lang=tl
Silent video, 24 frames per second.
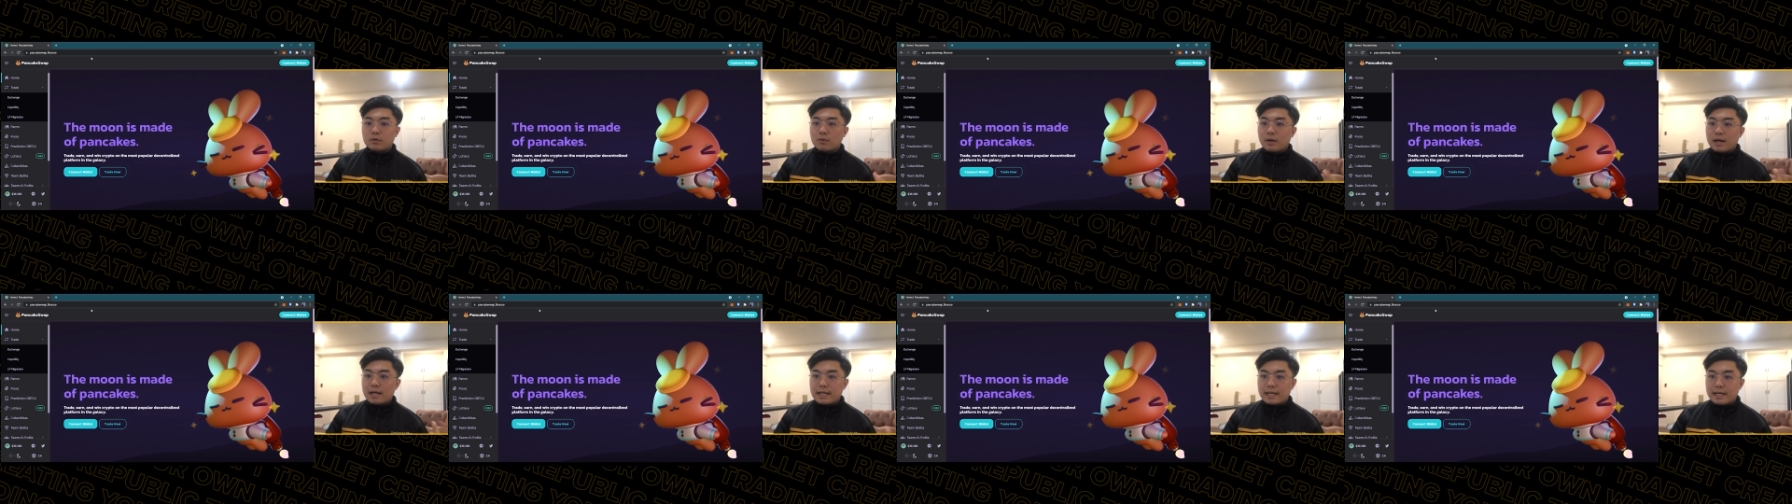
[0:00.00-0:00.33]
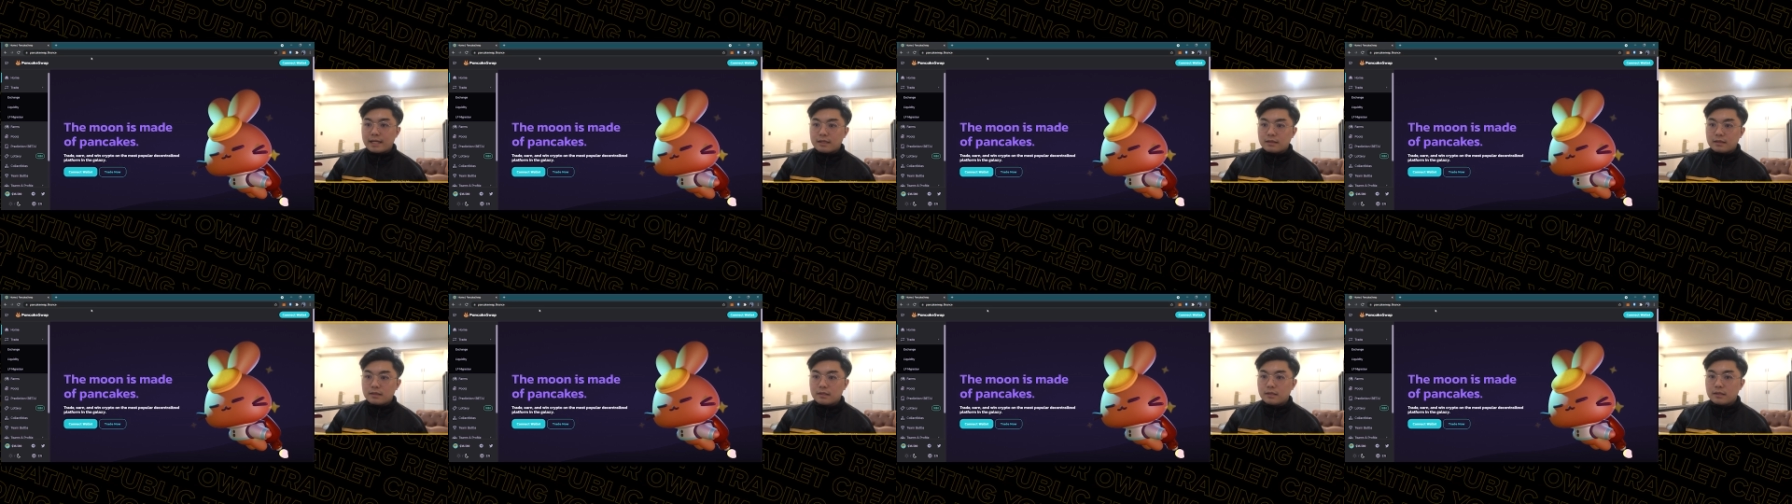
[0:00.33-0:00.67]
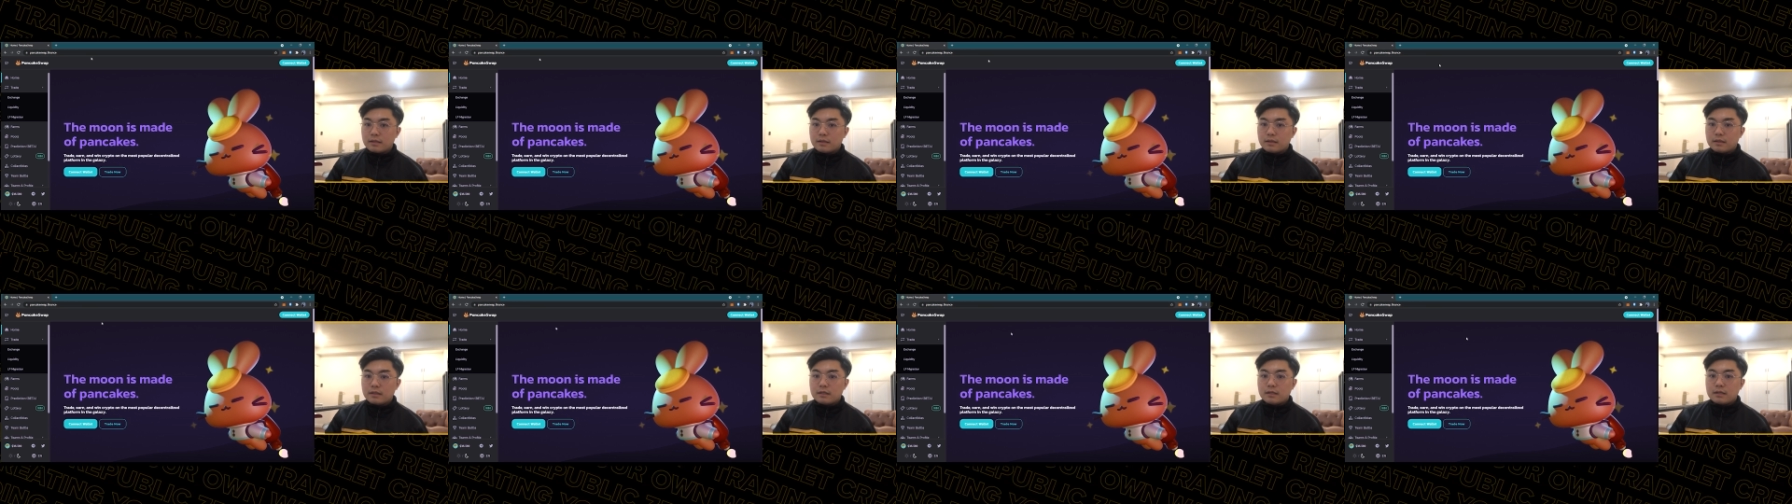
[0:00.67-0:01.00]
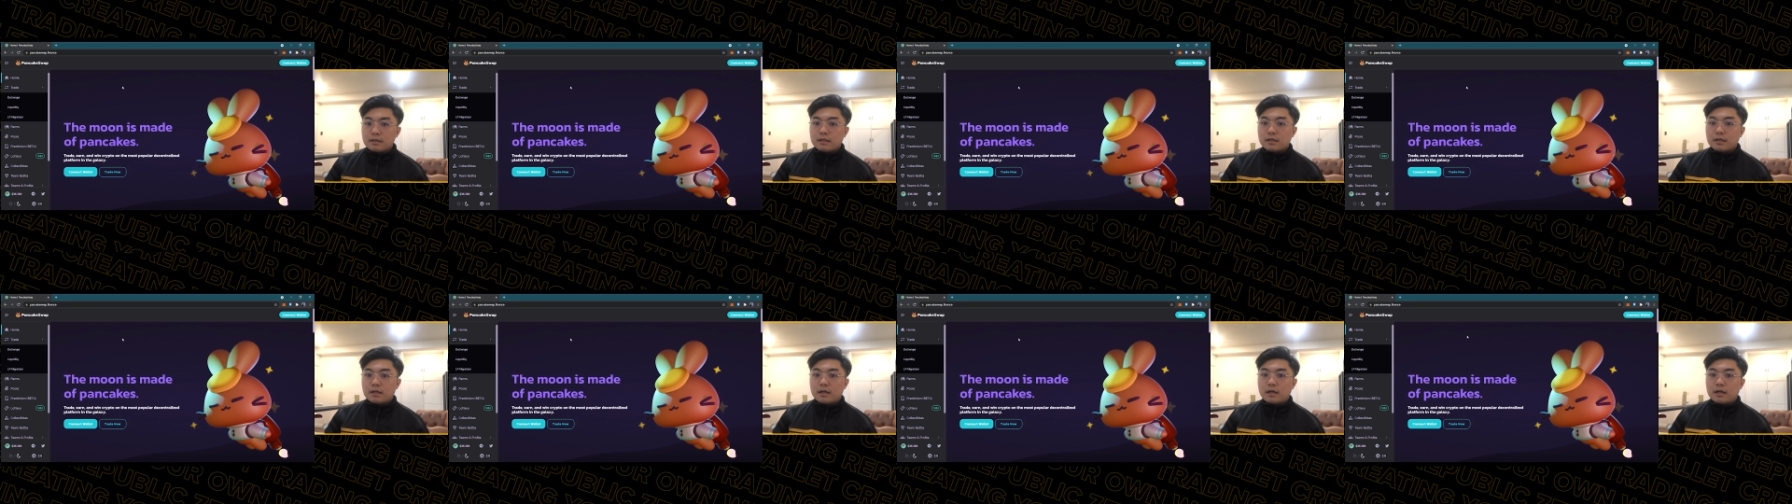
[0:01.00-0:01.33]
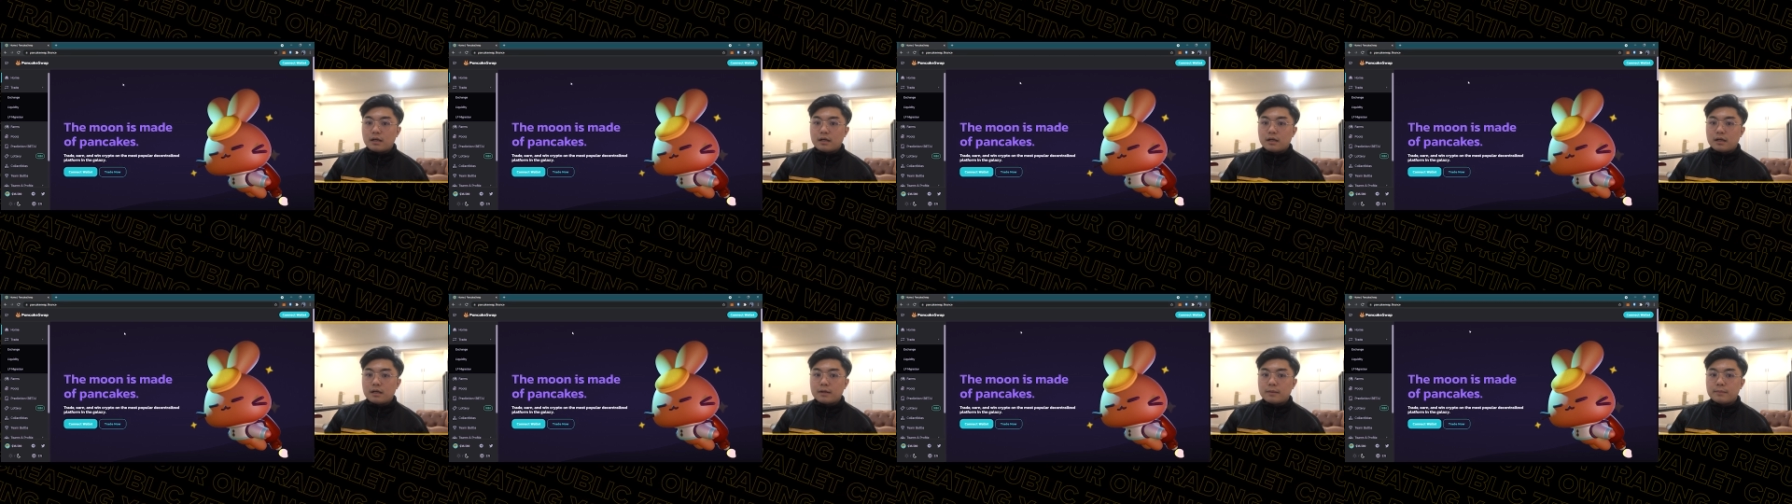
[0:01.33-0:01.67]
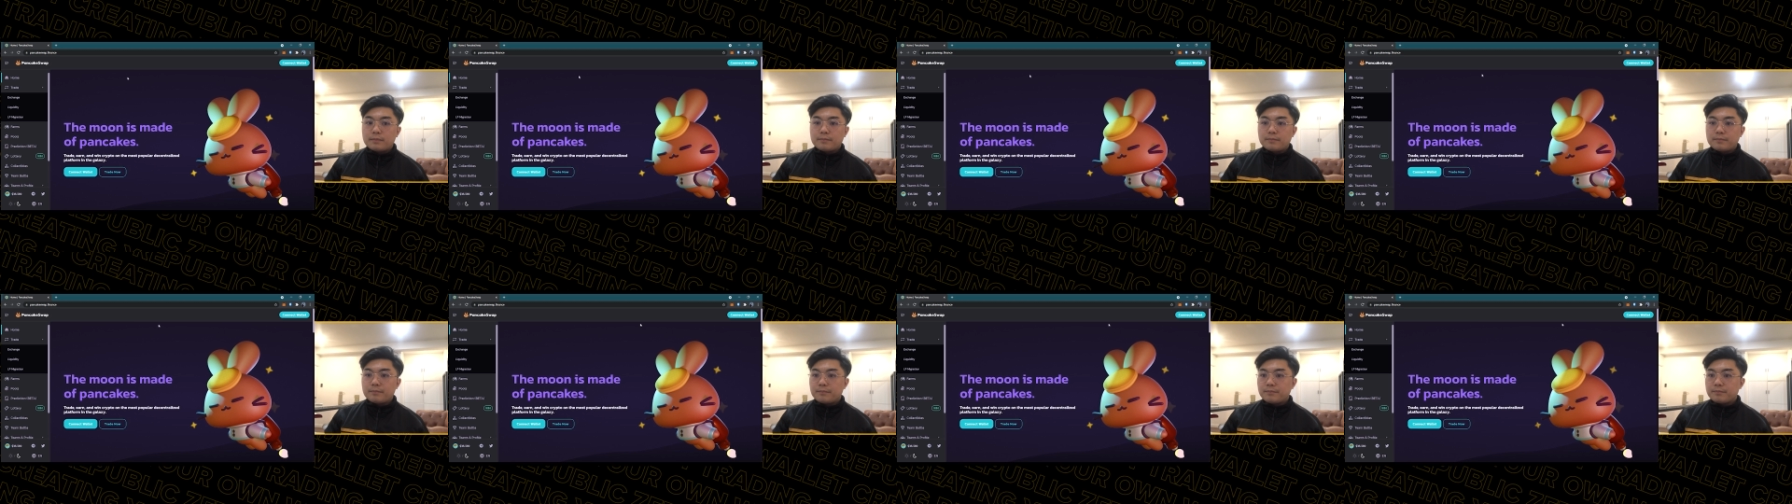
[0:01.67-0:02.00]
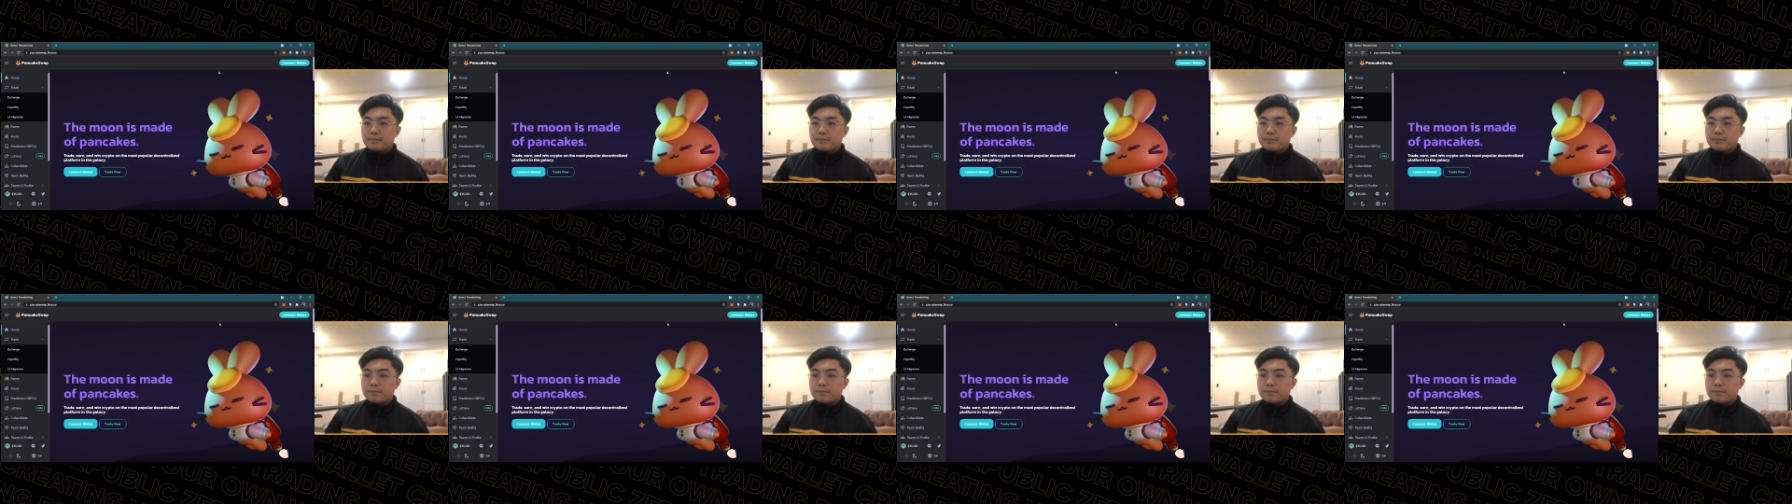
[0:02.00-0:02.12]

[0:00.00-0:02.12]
wallet, um,